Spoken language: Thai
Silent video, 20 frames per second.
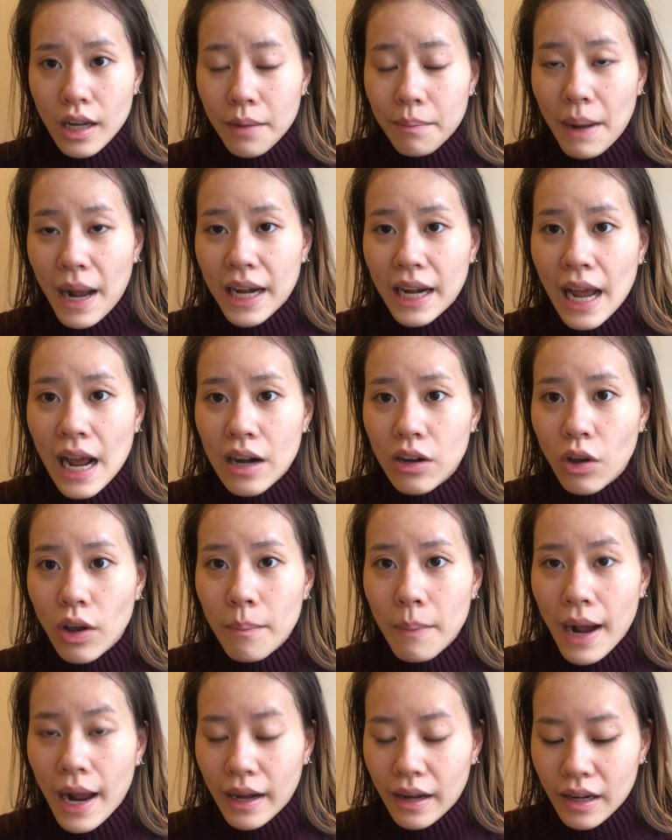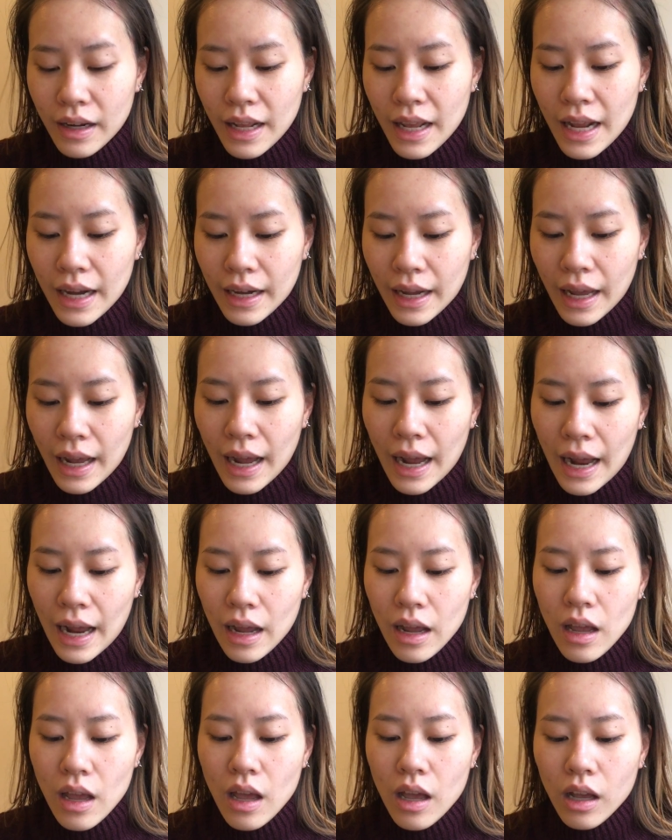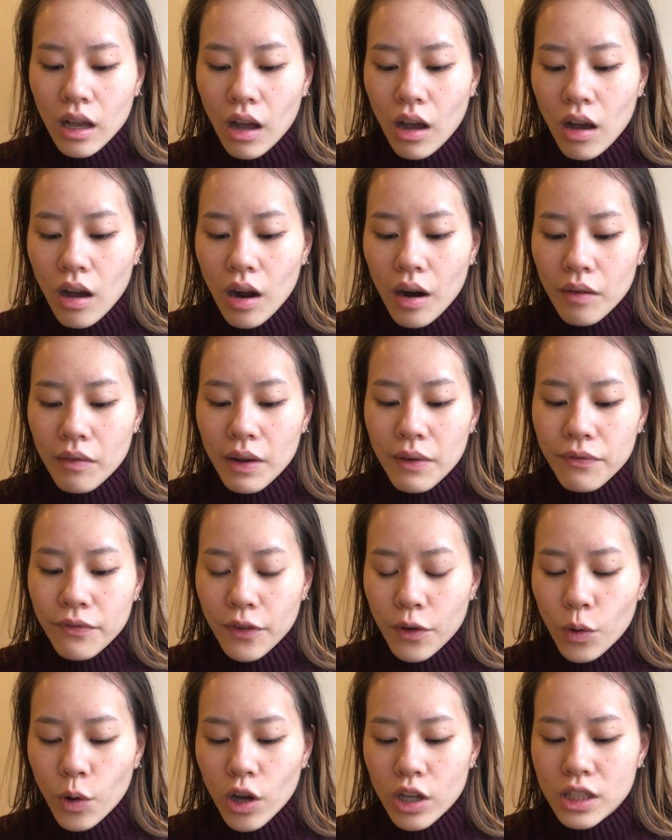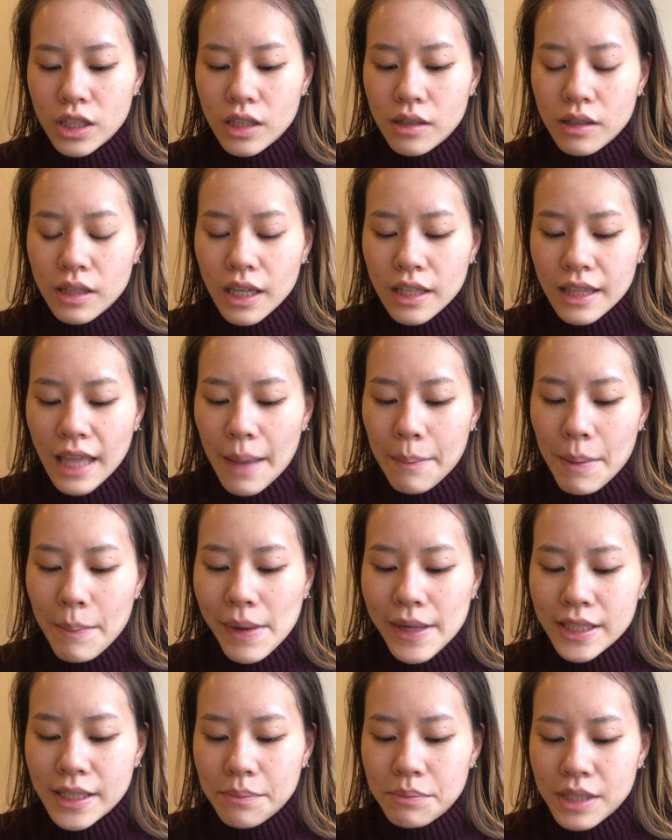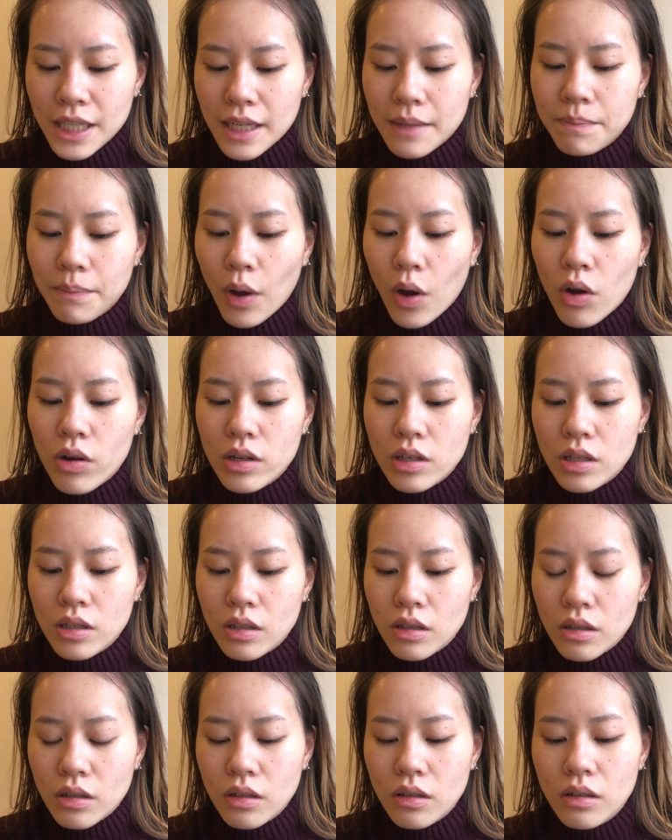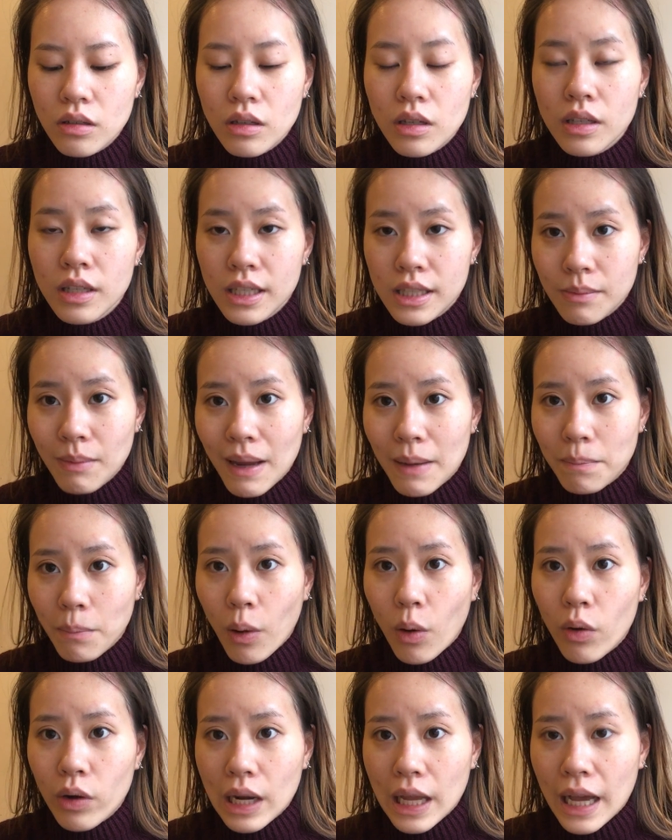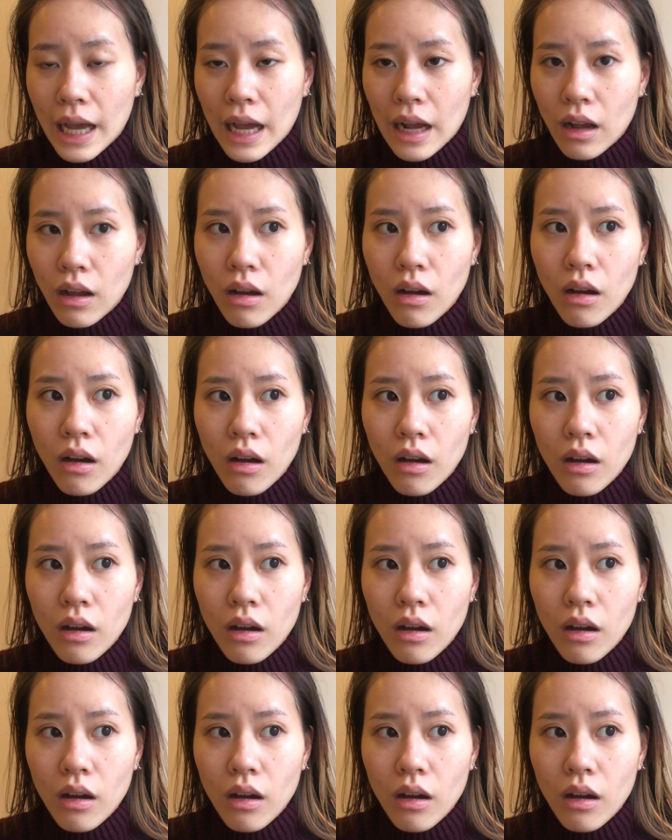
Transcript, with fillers: 1,500 บาทนั่นเองนะคะก็รีฟิลก็ตั้งแต่ประมาณ17ปอนด์ถึง21ปอนด์นะคะก็